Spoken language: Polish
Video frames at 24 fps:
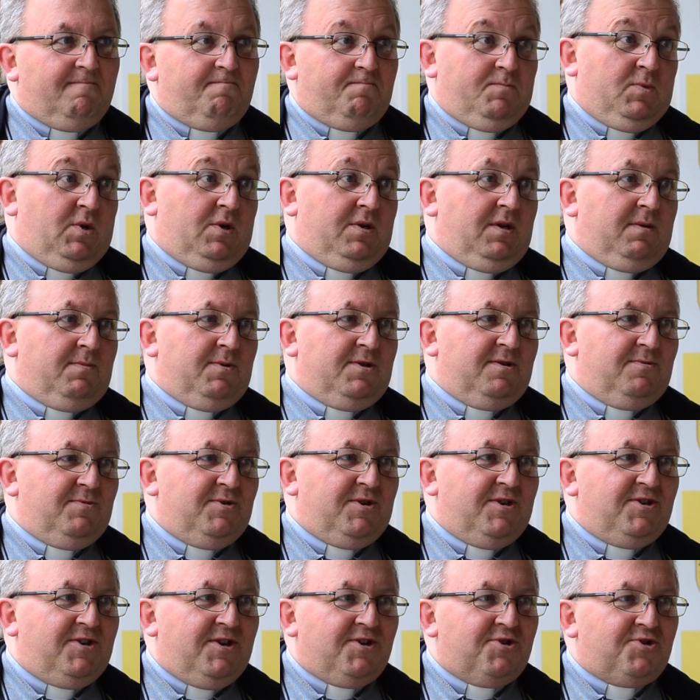No i będziemy
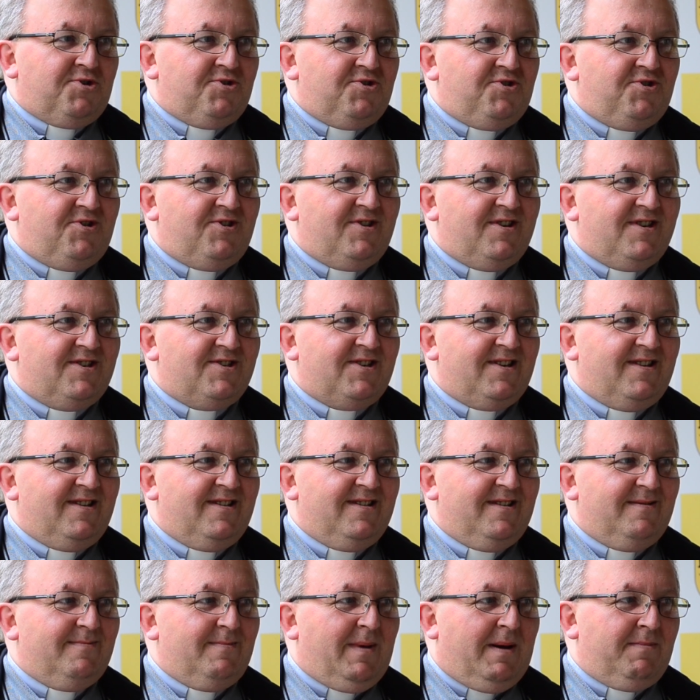się cieszyć, że
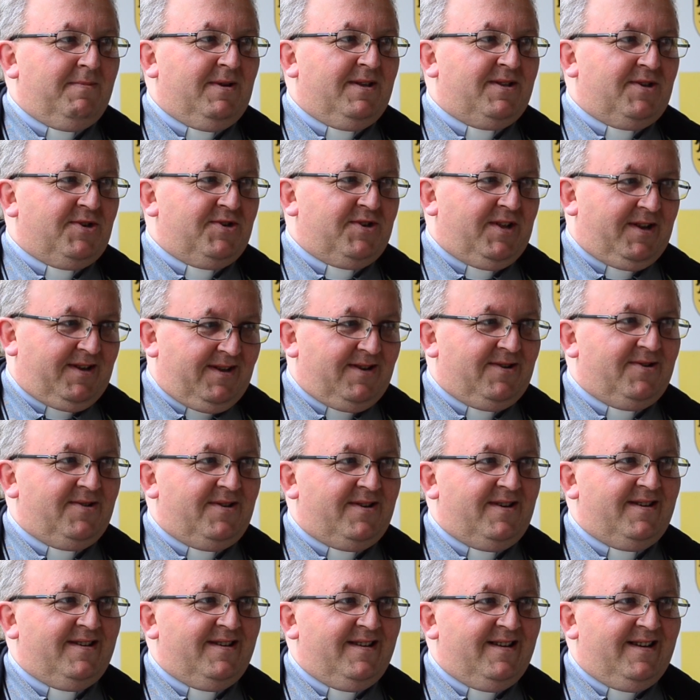mamy coś takiego
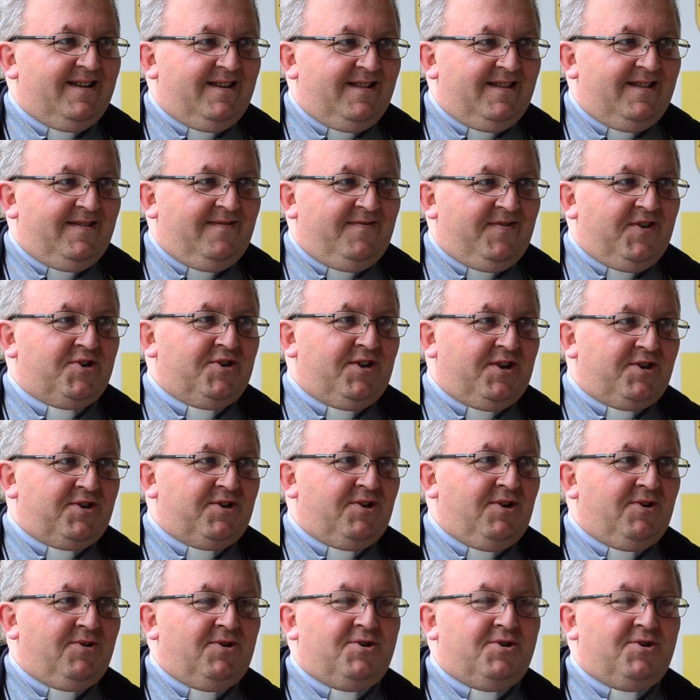na wieży naszego